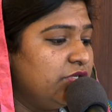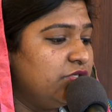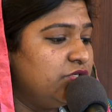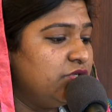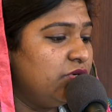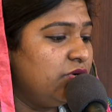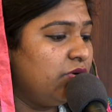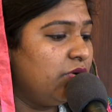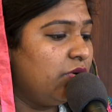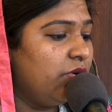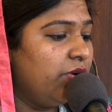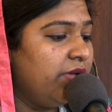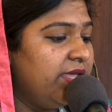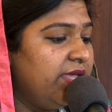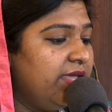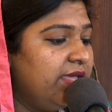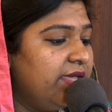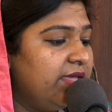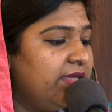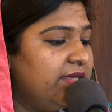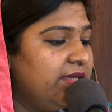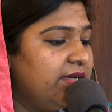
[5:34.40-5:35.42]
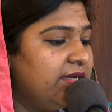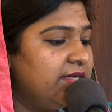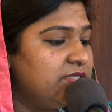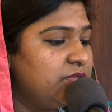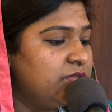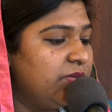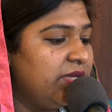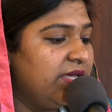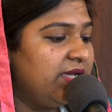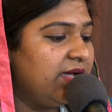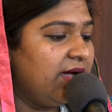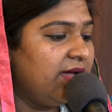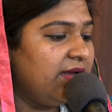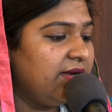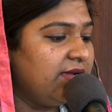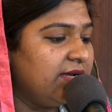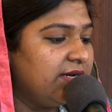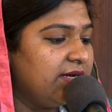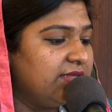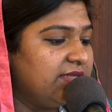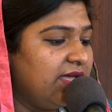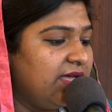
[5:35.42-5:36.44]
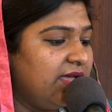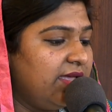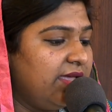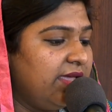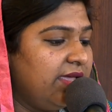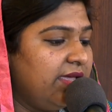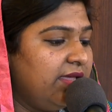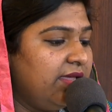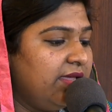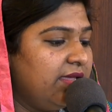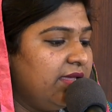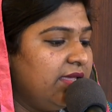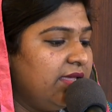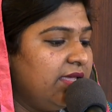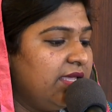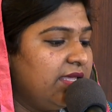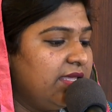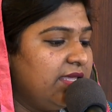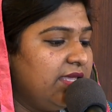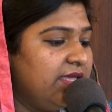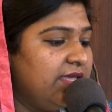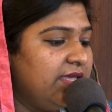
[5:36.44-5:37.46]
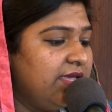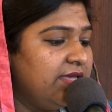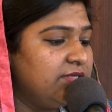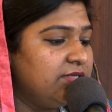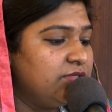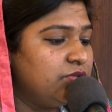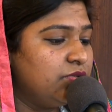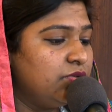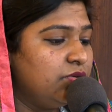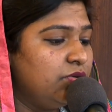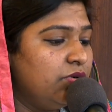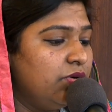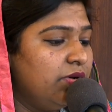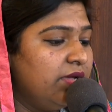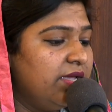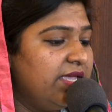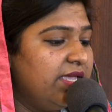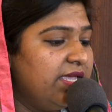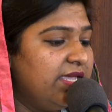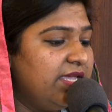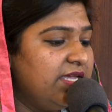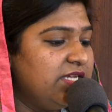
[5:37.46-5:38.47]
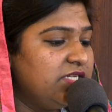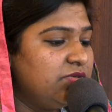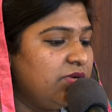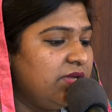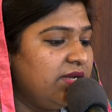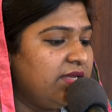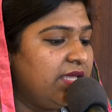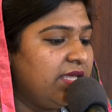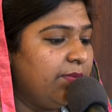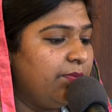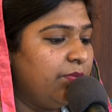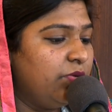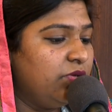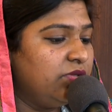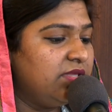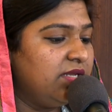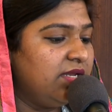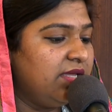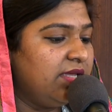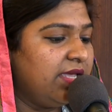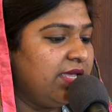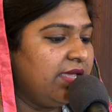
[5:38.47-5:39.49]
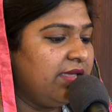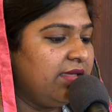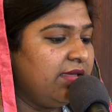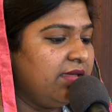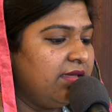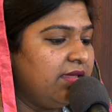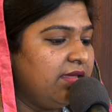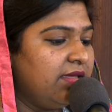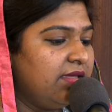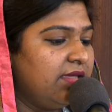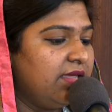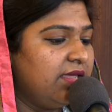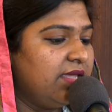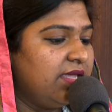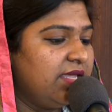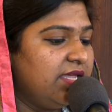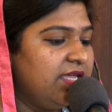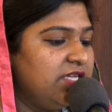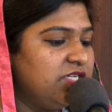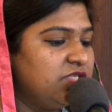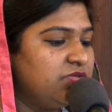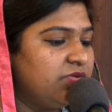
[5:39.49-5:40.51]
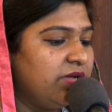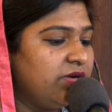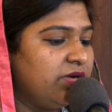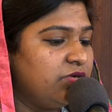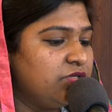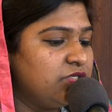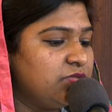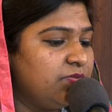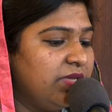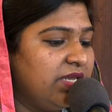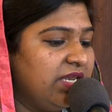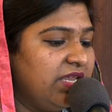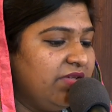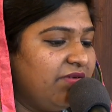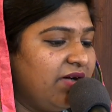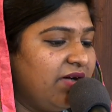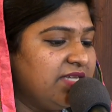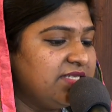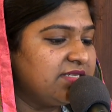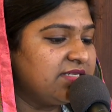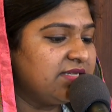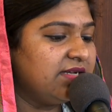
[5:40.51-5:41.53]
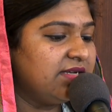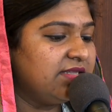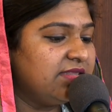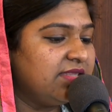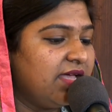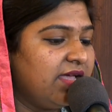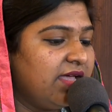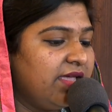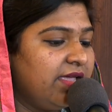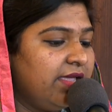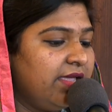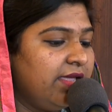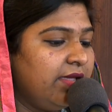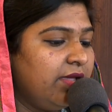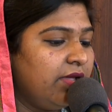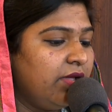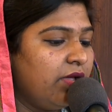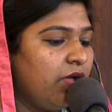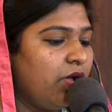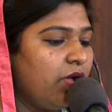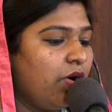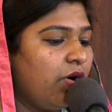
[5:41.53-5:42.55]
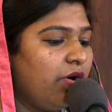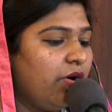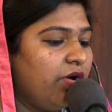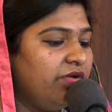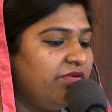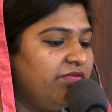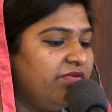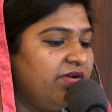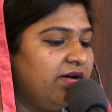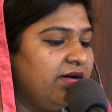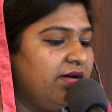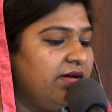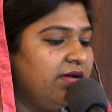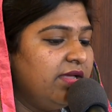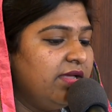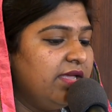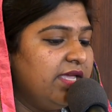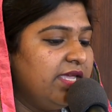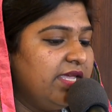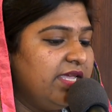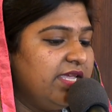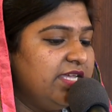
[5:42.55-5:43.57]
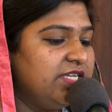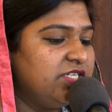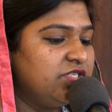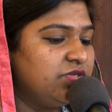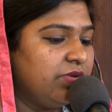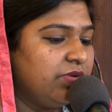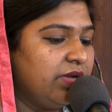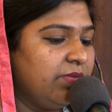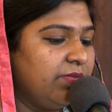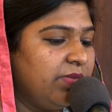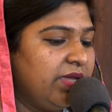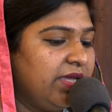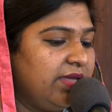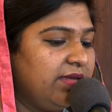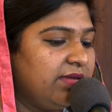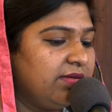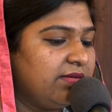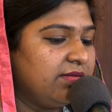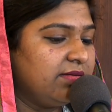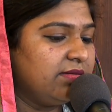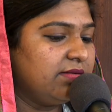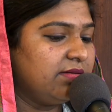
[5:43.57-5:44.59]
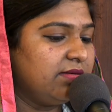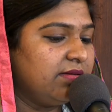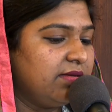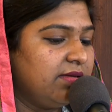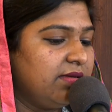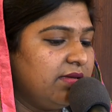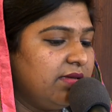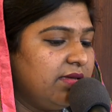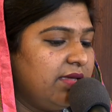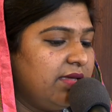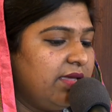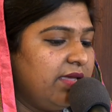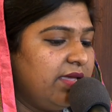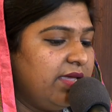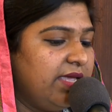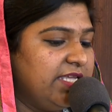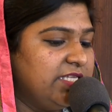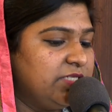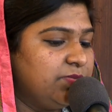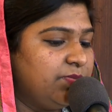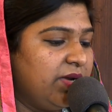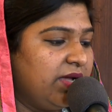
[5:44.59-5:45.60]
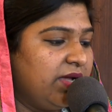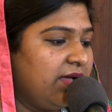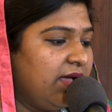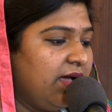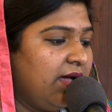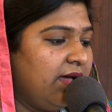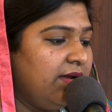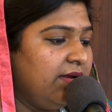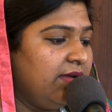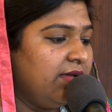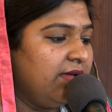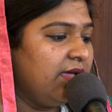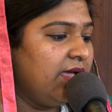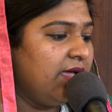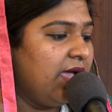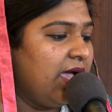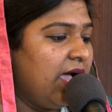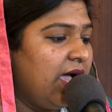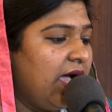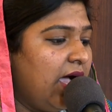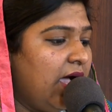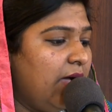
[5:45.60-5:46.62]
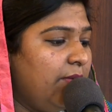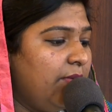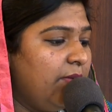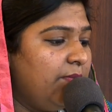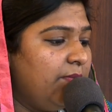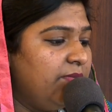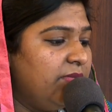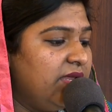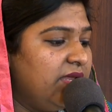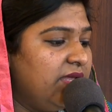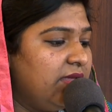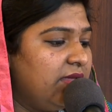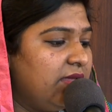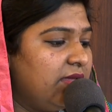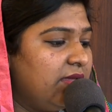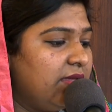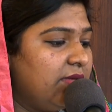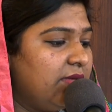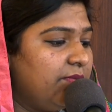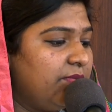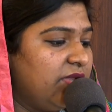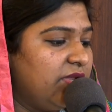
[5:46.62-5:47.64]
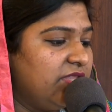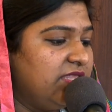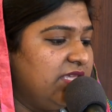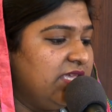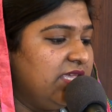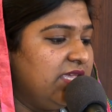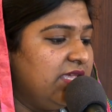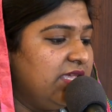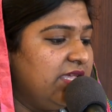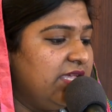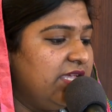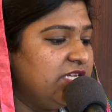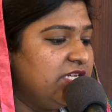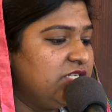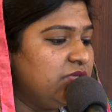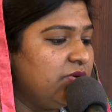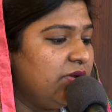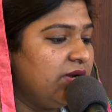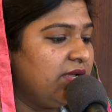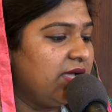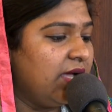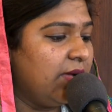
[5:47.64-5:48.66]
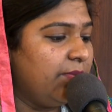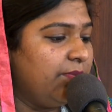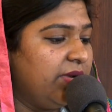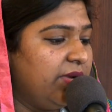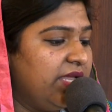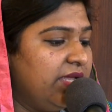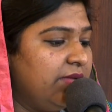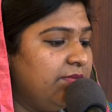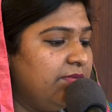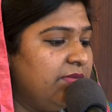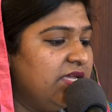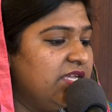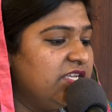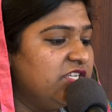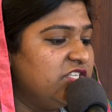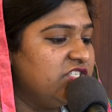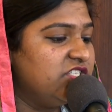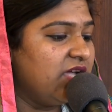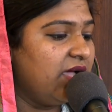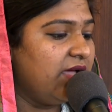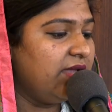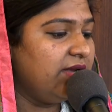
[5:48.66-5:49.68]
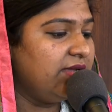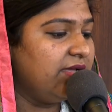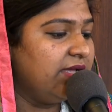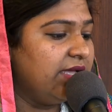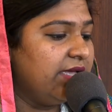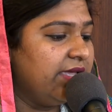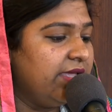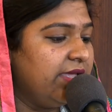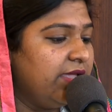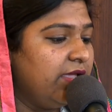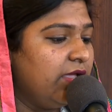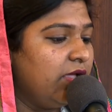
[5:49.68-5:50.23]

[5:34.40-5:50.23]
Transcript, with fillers: जो कोई यह स्वीकार करता है कि यीशु ईश्वर के पुत्र हैं ईश्वर उसमें निवास करता है और वह ईश्वर में इस प्रकार हम अपने प्रति ईश्वर का प्रेम जान गए